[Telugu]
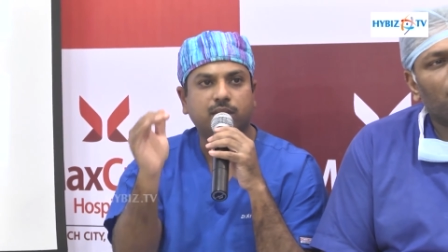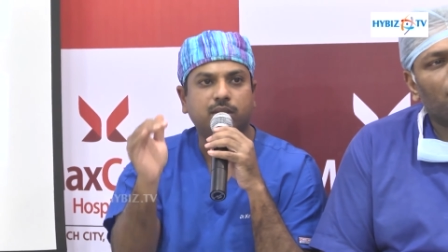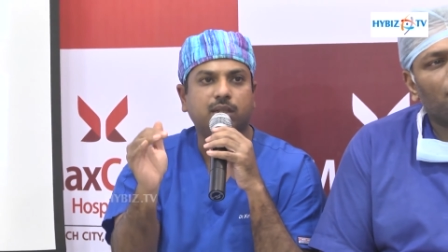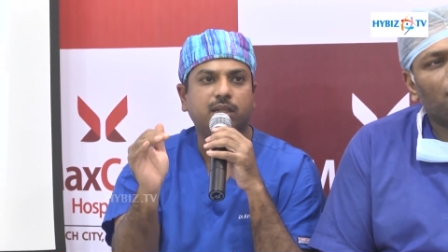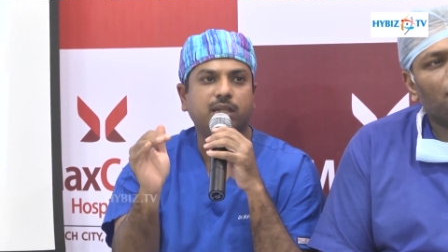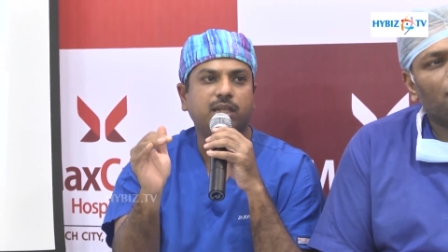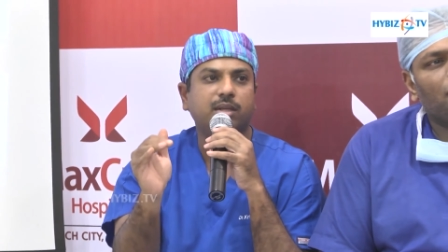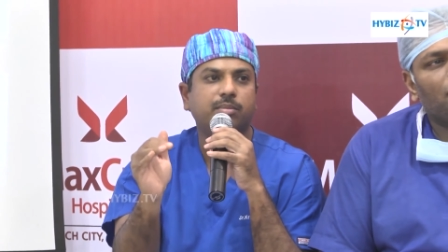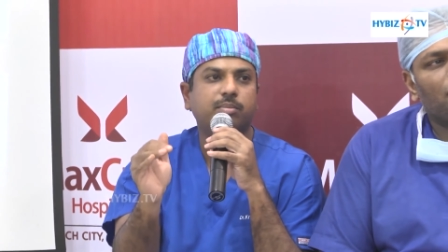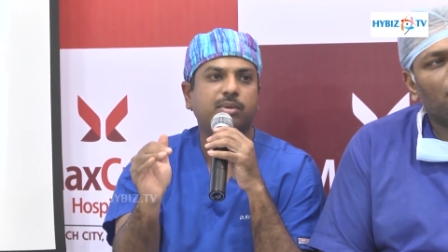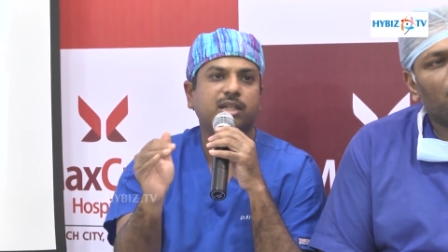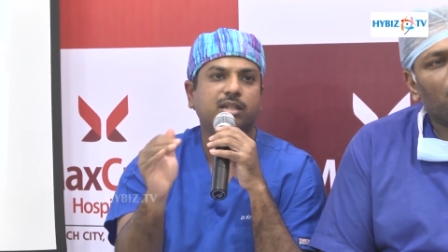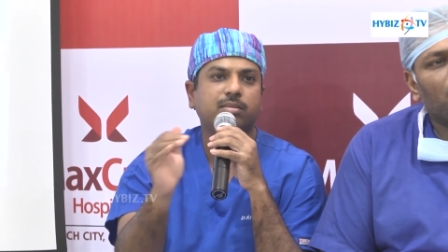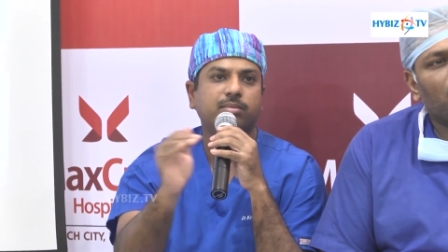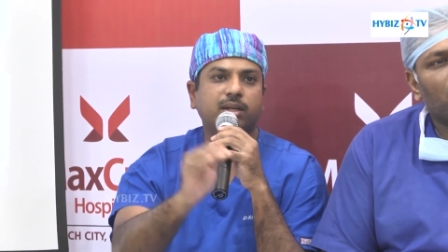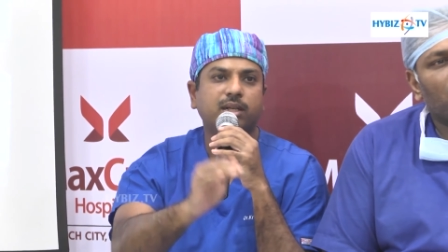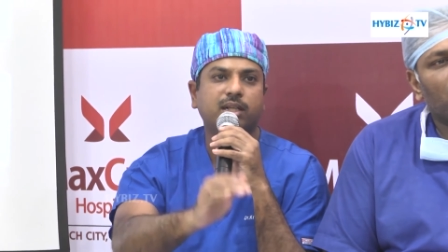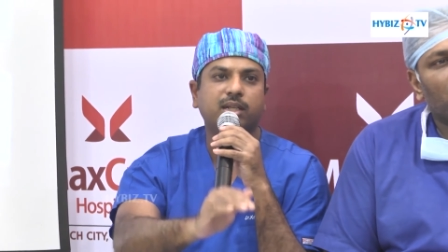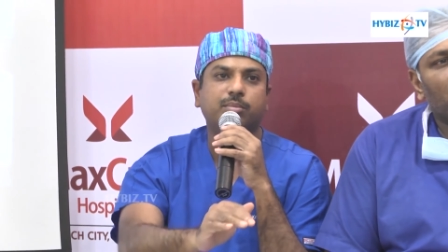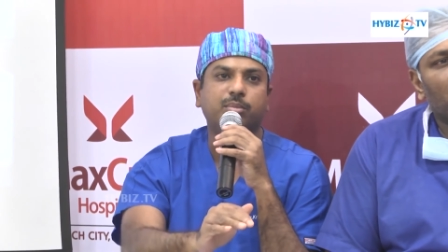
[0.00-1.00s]
నీ
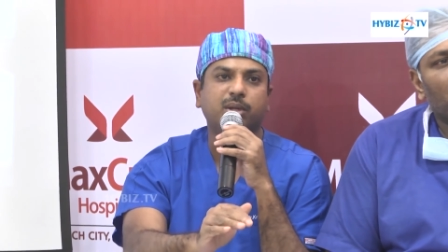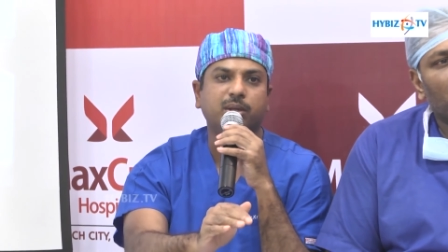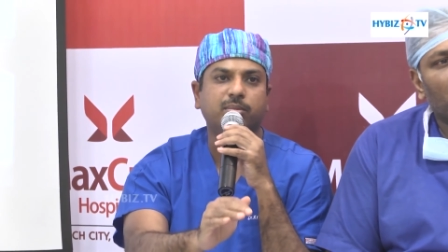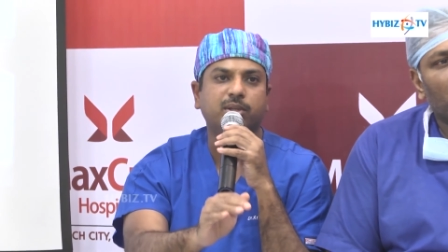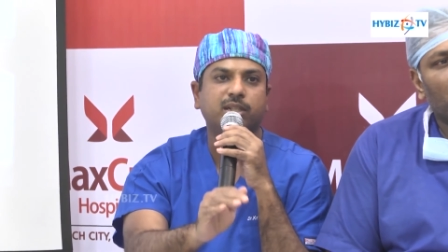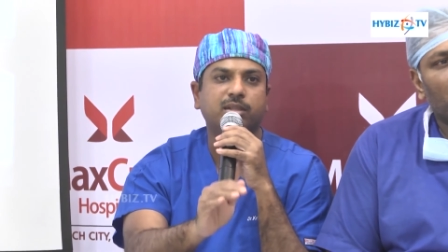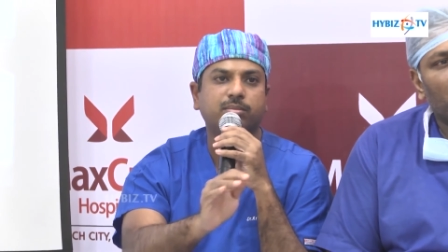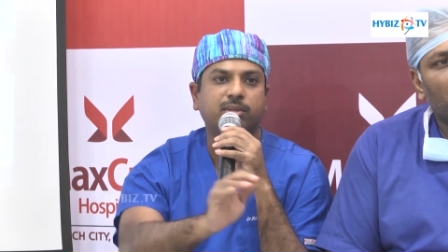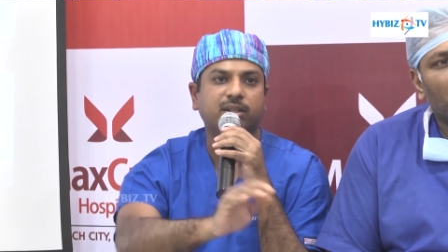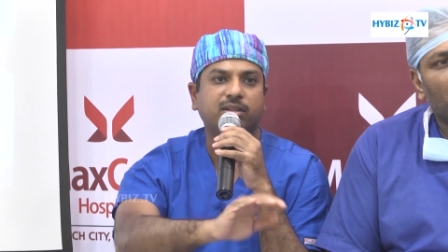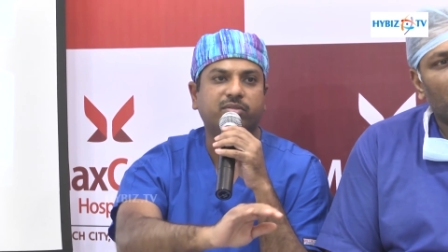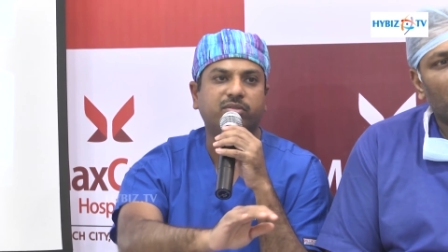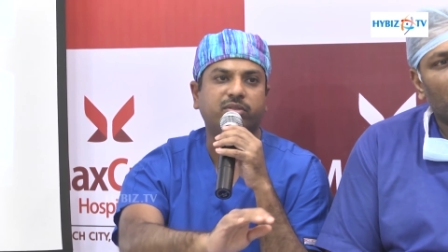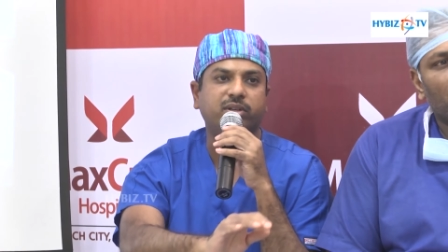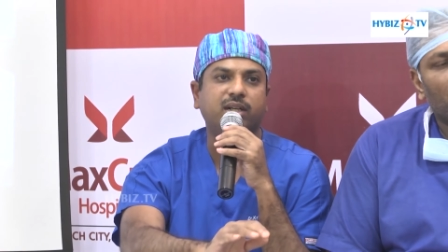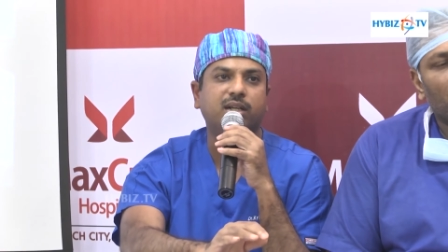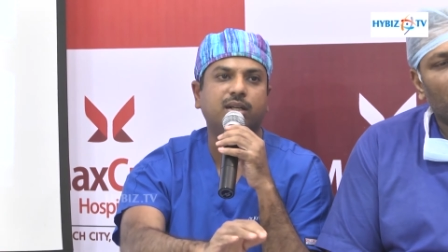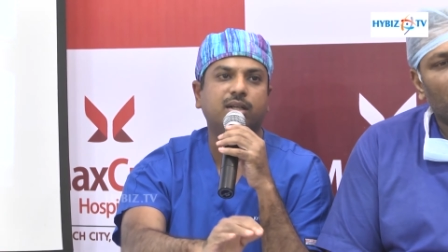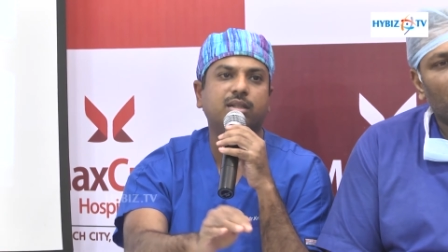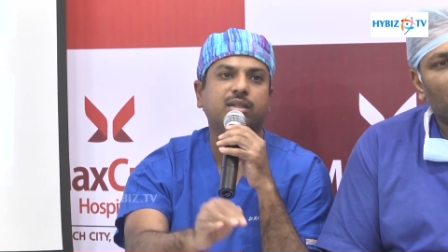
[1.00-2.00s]
రీప్లేస్మెంట్ హిప్ రీప్లేస్మెంట్
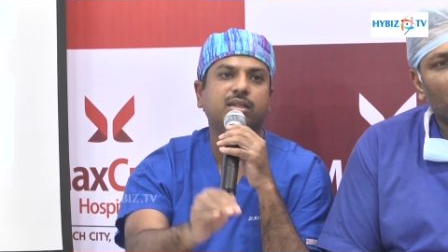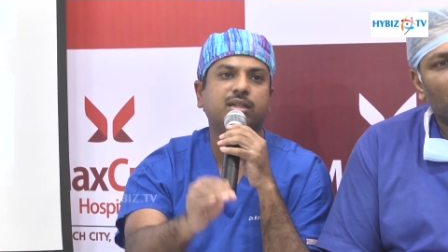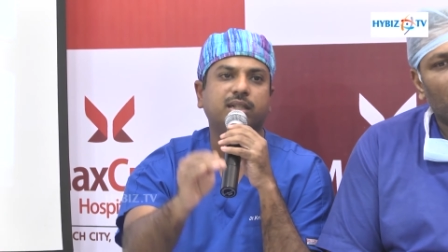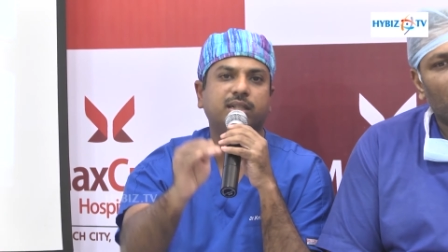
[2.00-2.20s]
ఫీల్డ్లో